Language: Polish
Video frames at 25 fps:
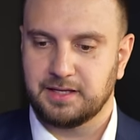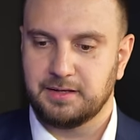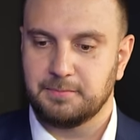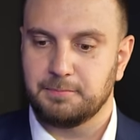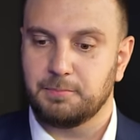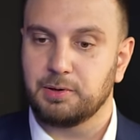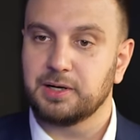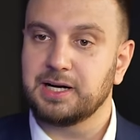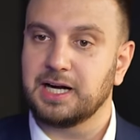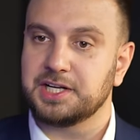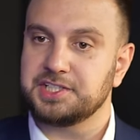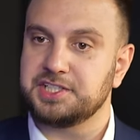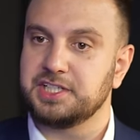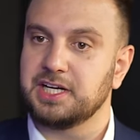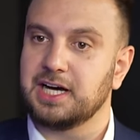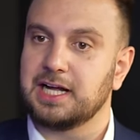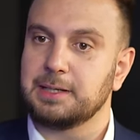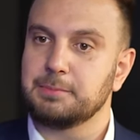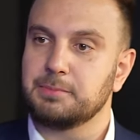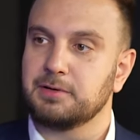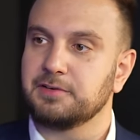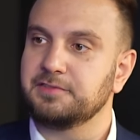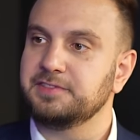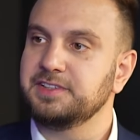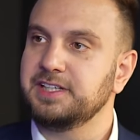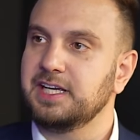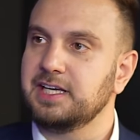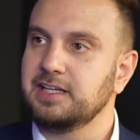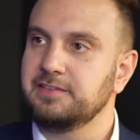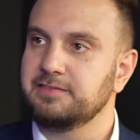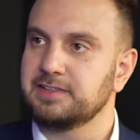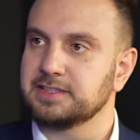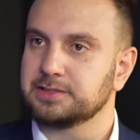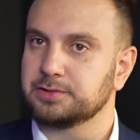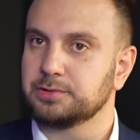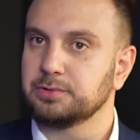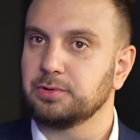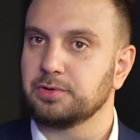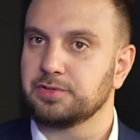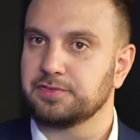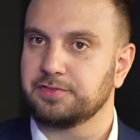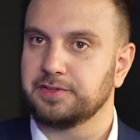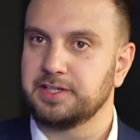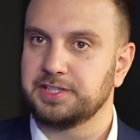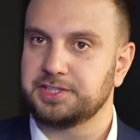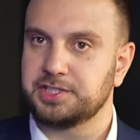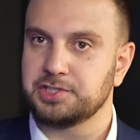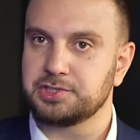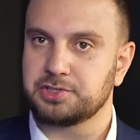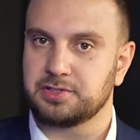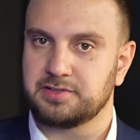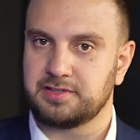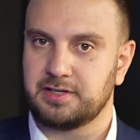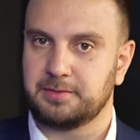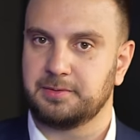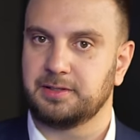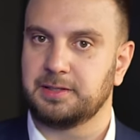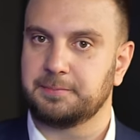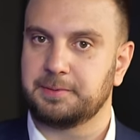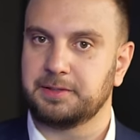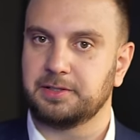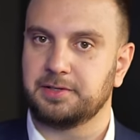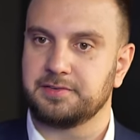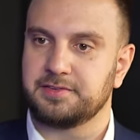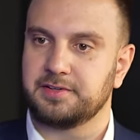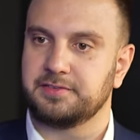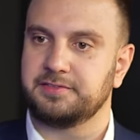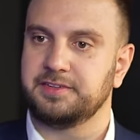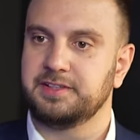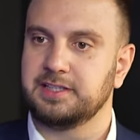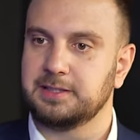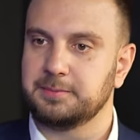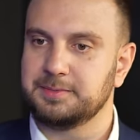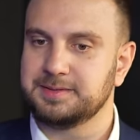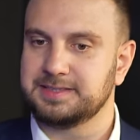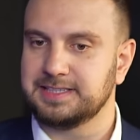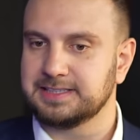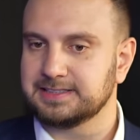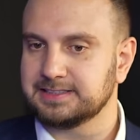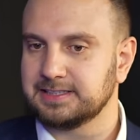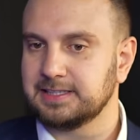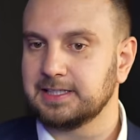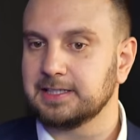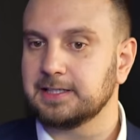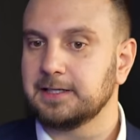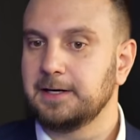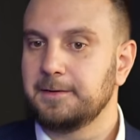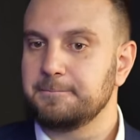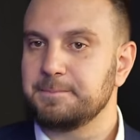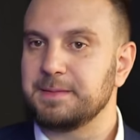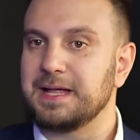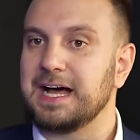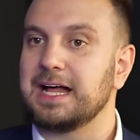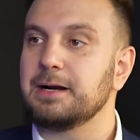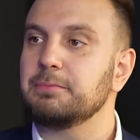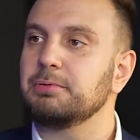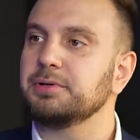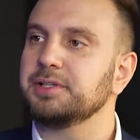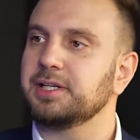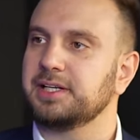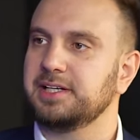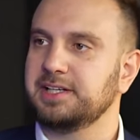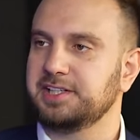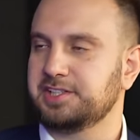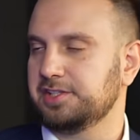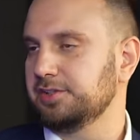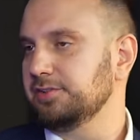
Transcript: e, bogaci albo w niej inwestują swoje ciężko zarobione pieniądze w innych biznesach, albo na